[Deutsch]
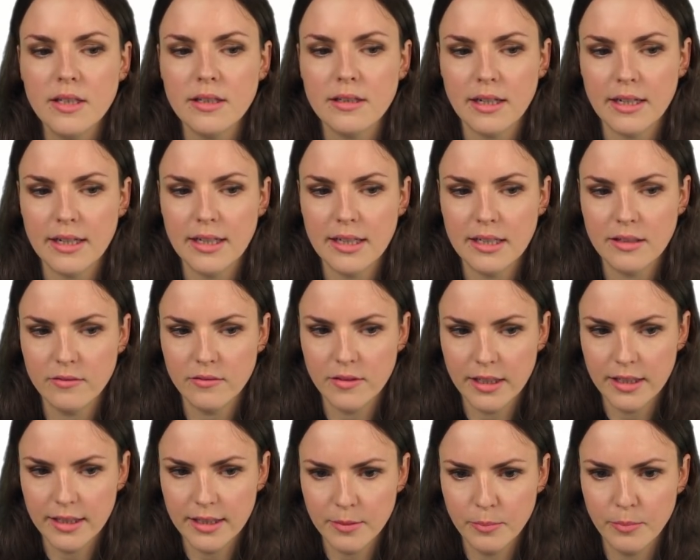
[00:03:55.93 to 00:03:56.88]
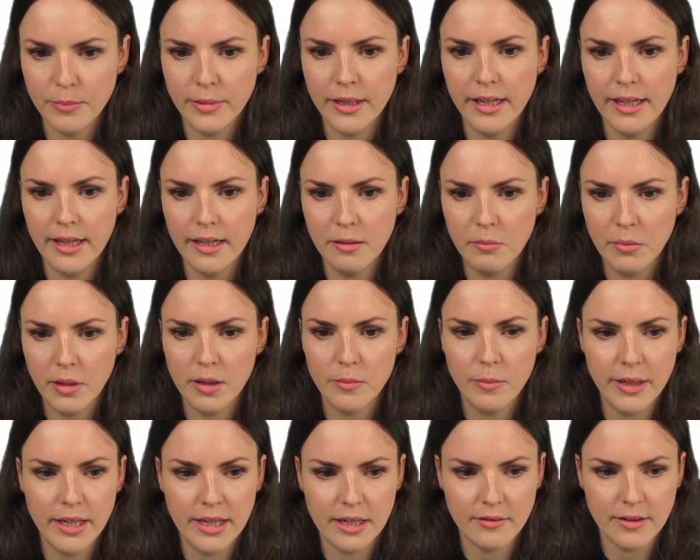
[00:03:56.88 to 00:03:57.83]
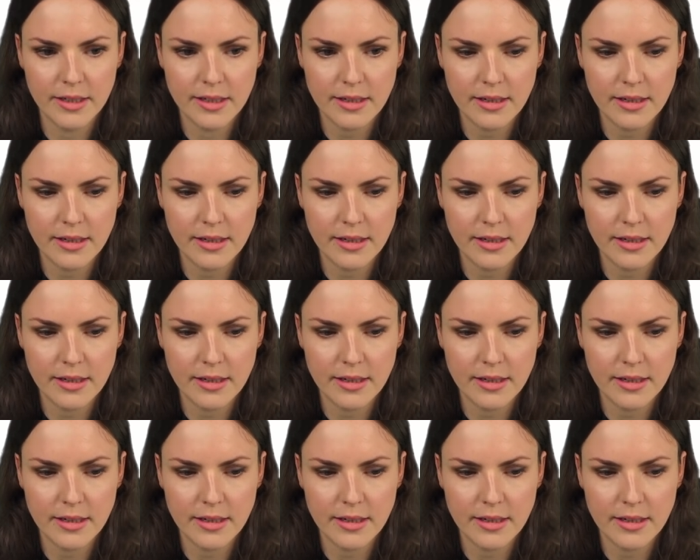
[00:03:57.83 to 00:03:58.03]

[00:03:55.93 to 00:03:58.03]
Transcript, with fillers: Dann hätten wir hier p mal p